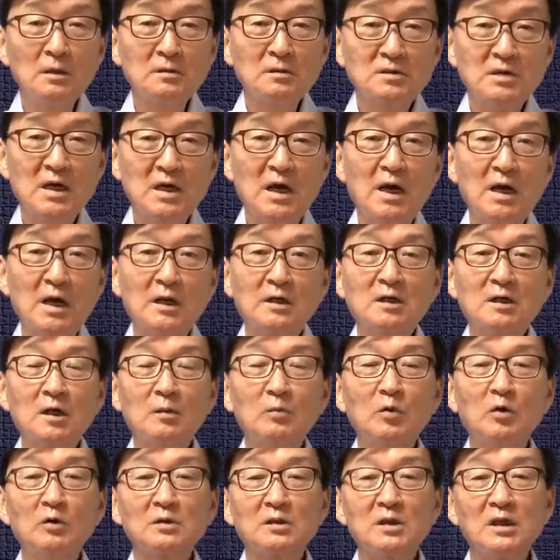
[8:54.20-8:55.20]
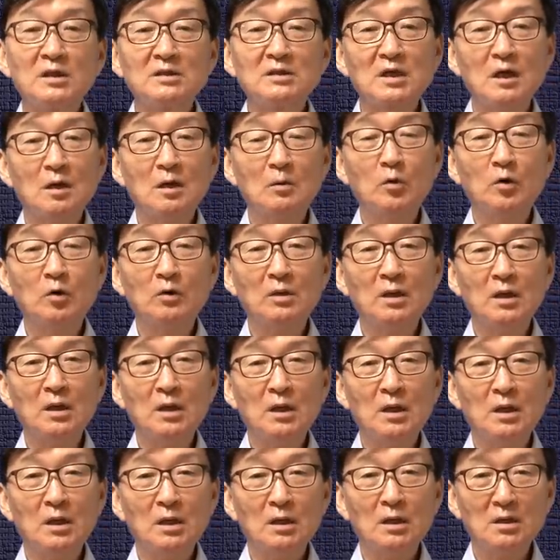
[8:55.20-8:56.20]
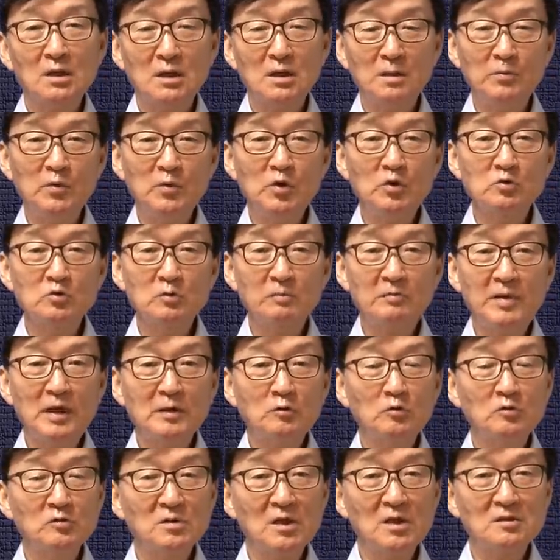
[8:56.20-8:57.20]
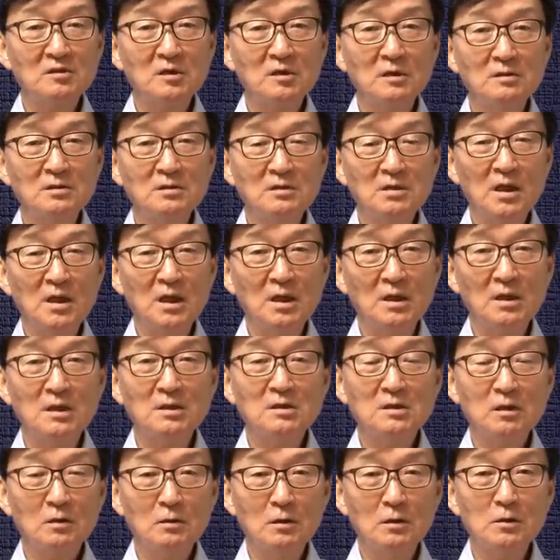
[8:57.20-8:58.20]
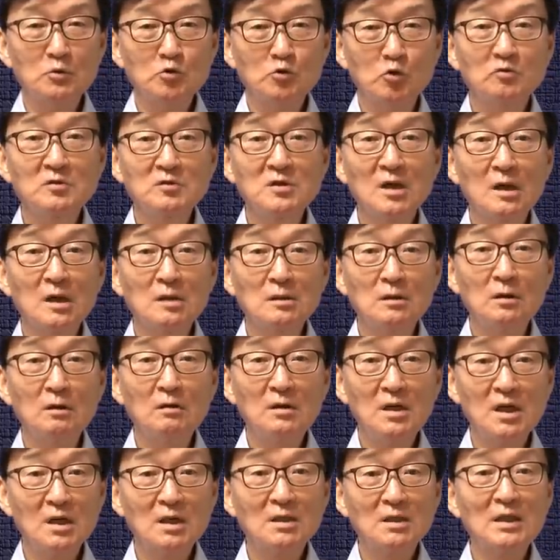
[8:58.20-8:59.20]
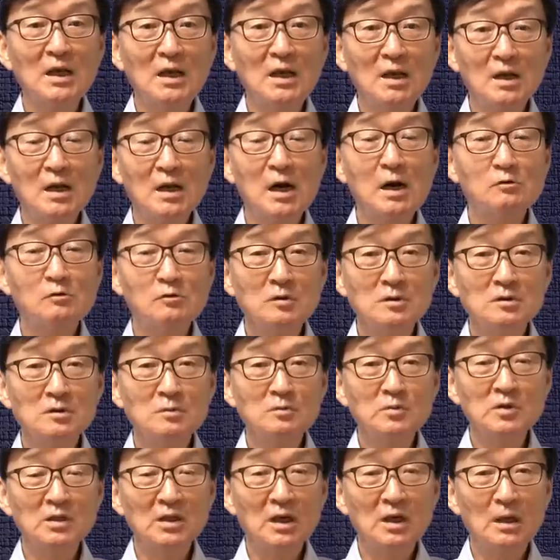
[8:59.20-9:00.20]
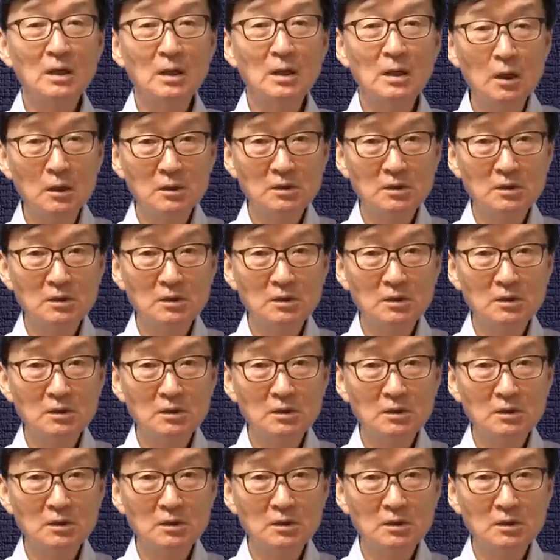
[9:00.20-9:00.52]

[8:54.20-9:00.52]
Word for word: 자 이렇게 볼 때 제가 보기에 미중 반도체 전쟁이 이제 거의 종착역을 향해 달려가고 있습니다.